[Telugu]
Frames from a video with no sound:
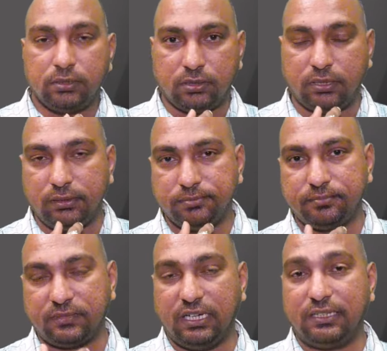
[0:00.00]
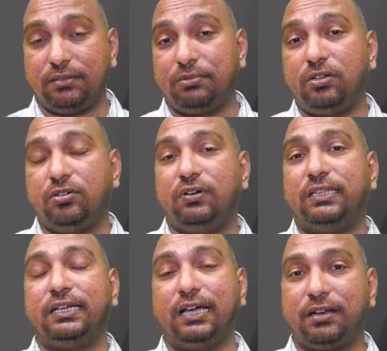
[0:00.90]
సారీ గతంలో నువ్వు
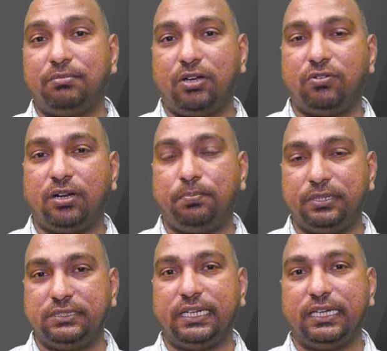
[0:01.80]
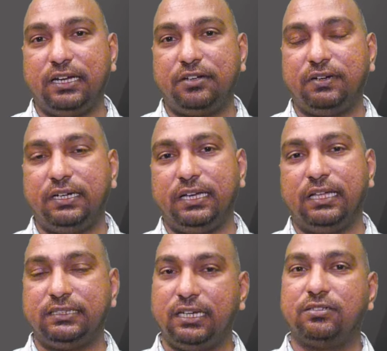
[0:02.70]
అధికారంలో ఉన్నప్పుడు జరిగినటువంటి
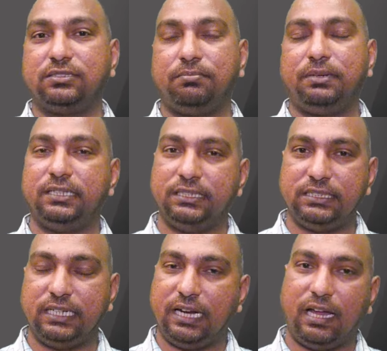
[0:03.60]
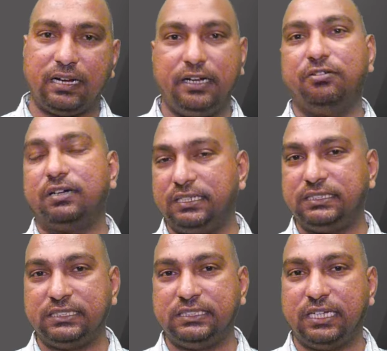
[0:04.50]
హత్యలకు సంబంధించి నేను ఆల్రెడీ ఒక
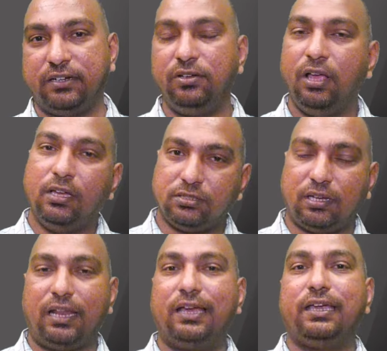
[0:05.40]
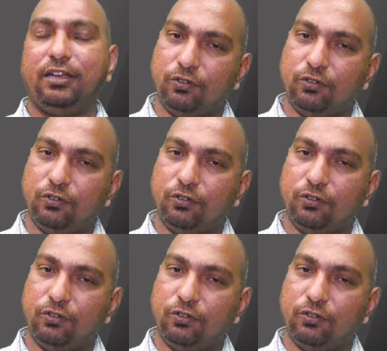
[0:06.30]
లిస్ట్ ఇచ్చాను సో అలాగే